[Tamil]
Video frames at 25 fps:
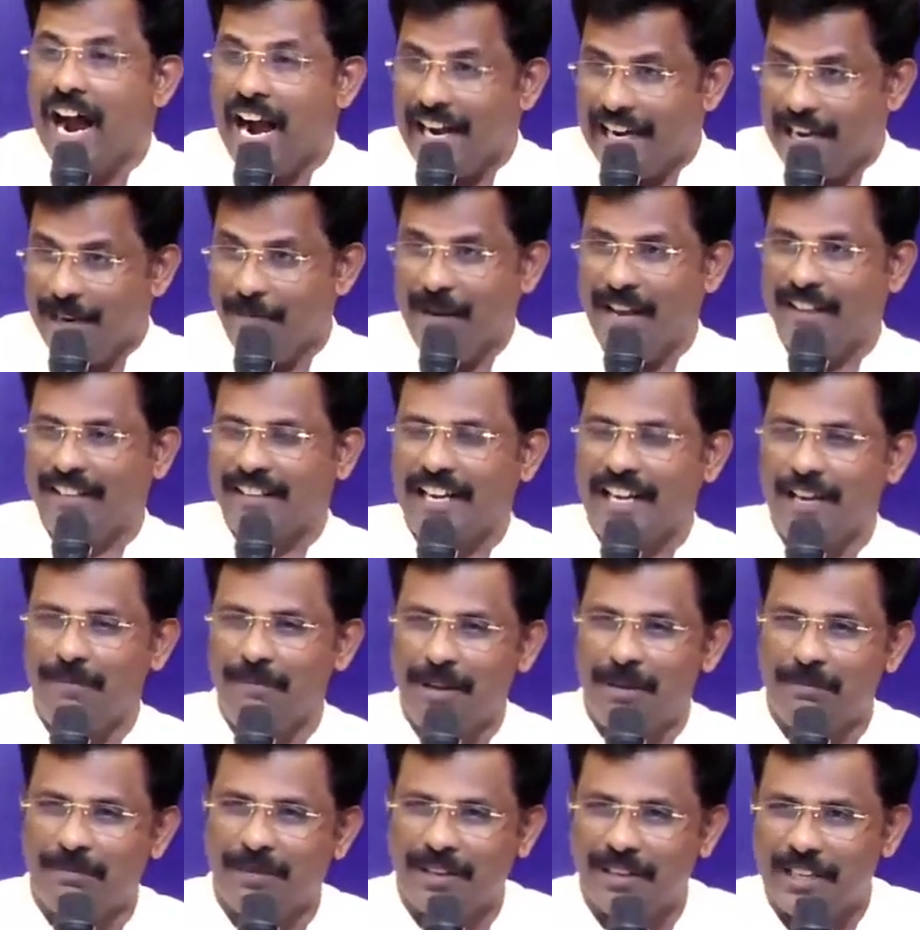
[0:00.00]

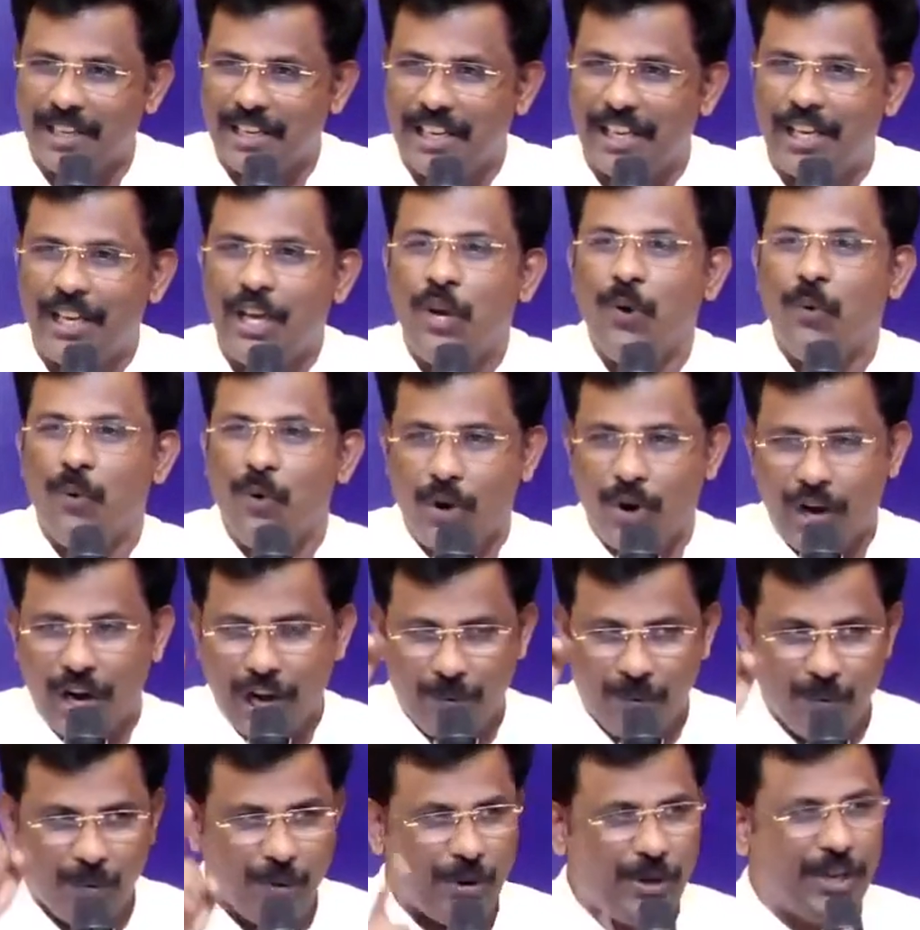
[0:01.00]
அடிமைத்தனம் என்பது
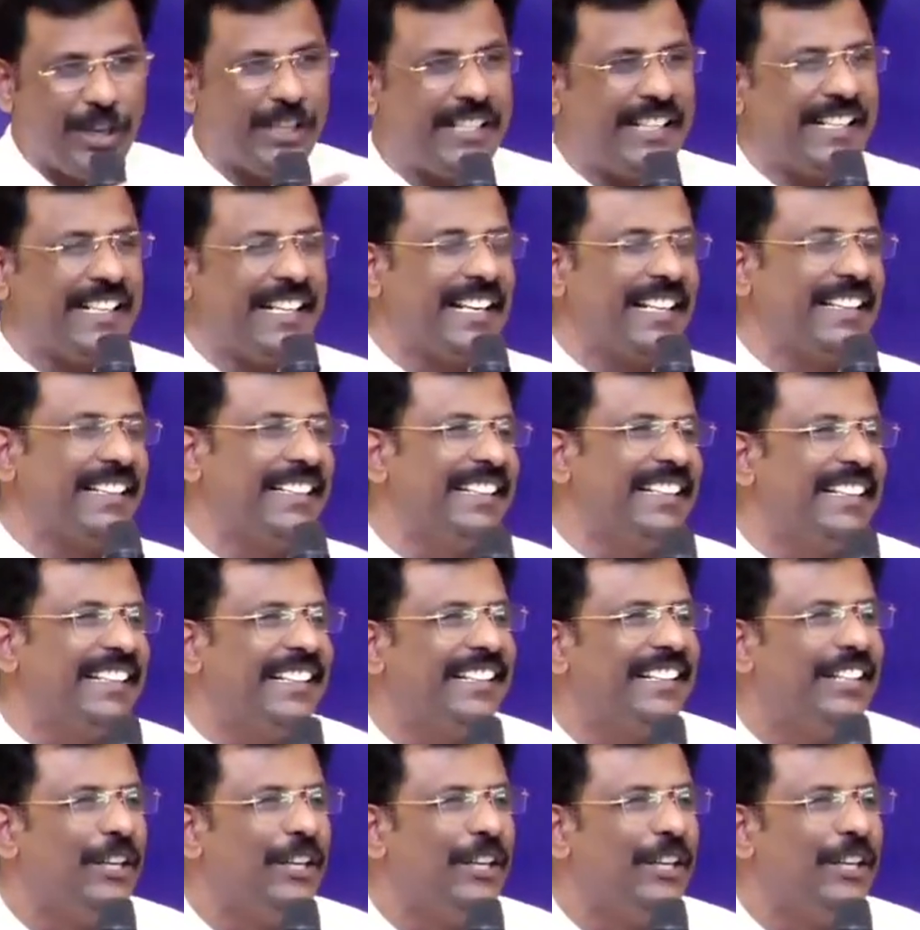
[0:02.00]
உங்களை ஒடுக்குகிறது